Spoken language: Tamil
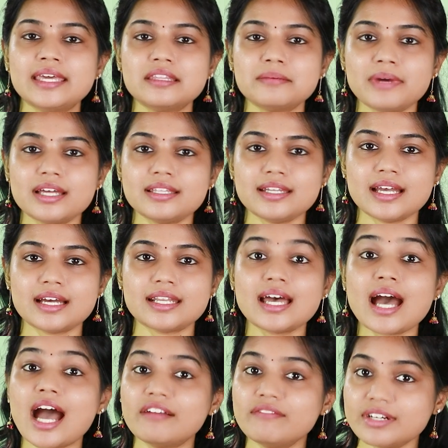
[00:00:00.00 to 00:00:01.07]
இந்த
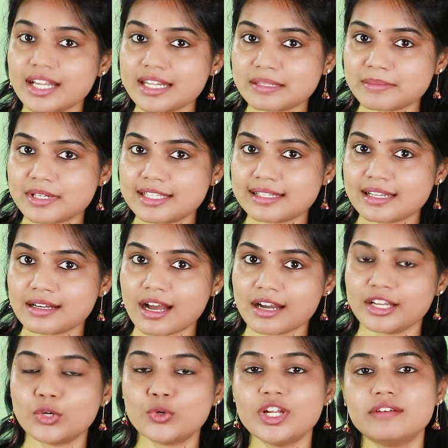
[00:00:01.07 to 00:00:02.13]
மாதிரியான அட்வர்டைஸ்மெண்ட்ஸில்
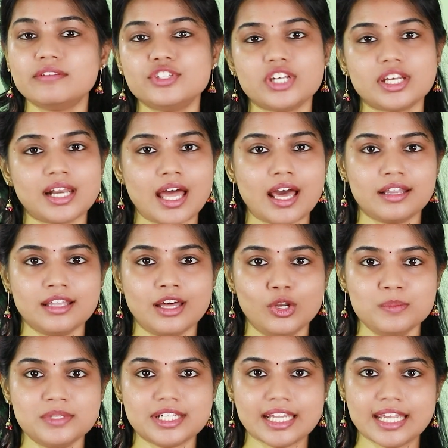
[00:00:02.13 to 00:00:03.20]
காட்டக்கூடிய விஷயங்களாக
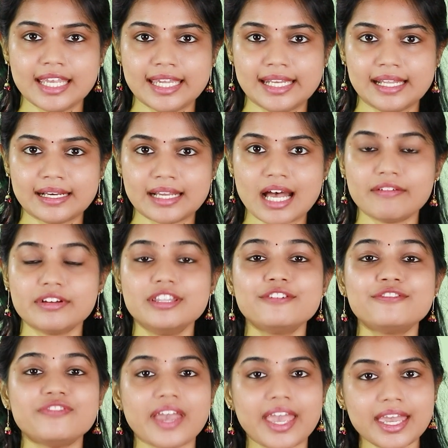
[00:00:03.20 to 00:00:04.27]
இருந்தாலும் சரி இல்லைன்னா
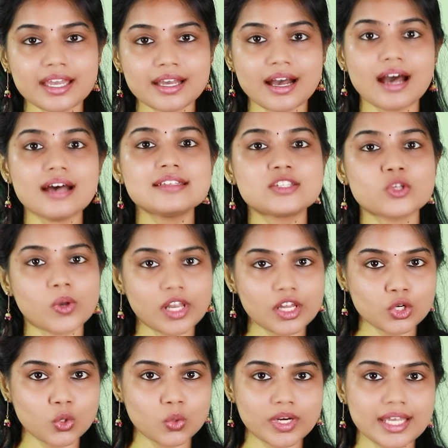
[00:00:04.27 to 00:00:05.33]
வந்து ஃபேக்காக
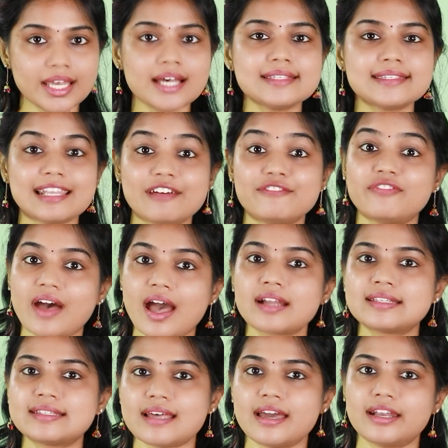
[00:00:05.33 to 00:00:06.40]
சொல்லக்கூடிய சில
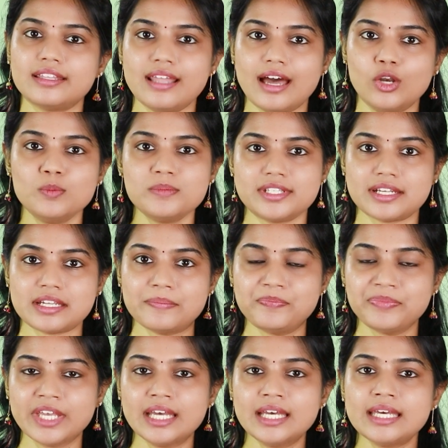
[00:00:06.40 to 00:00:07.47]
ஃபேக்ட்ஸாக இருந்தாலும் சரி
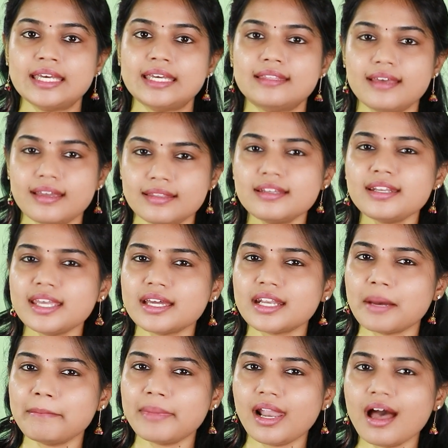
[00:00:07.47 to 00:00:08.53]
இதை எது
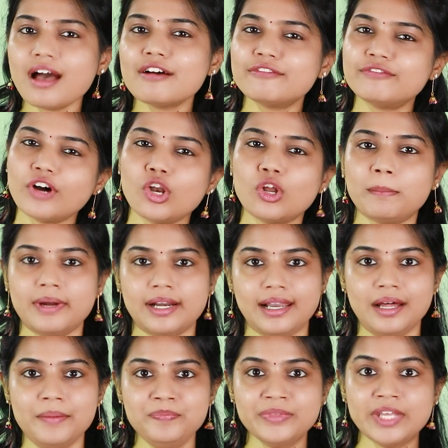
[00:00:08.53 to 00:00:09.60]
நீங்கள் நம்பலாம் ஃபாலோ
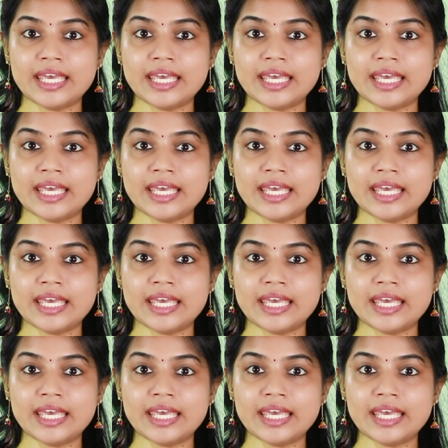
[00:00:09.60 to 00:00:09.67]
பண்ணலாம்